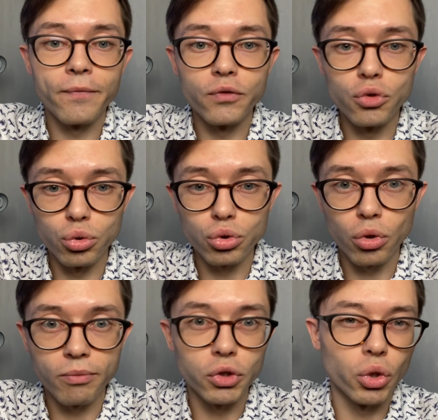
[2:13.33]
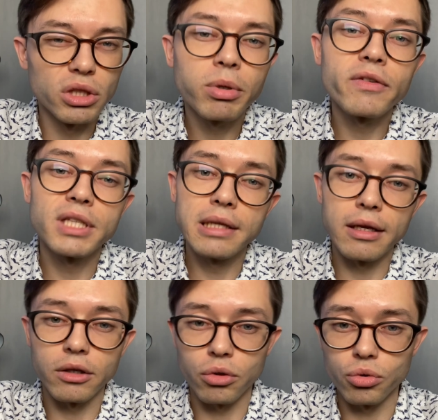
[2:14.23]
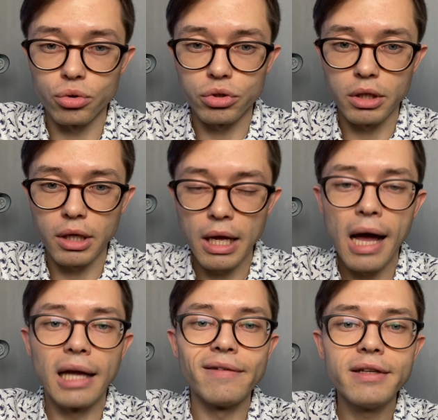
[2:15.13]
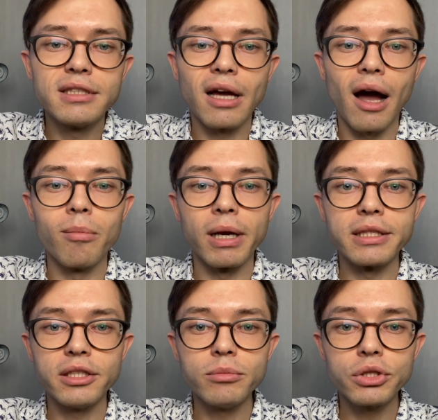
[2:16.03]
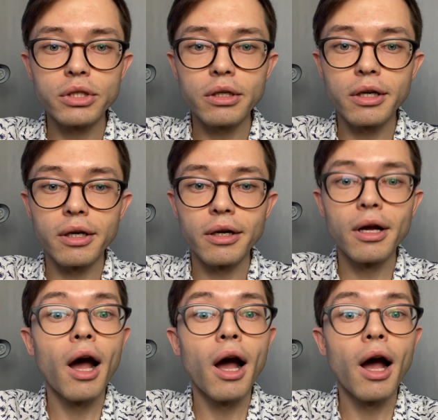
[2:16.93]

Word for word: душу. Но это профессиональный художник. А давайте-ка обратимся к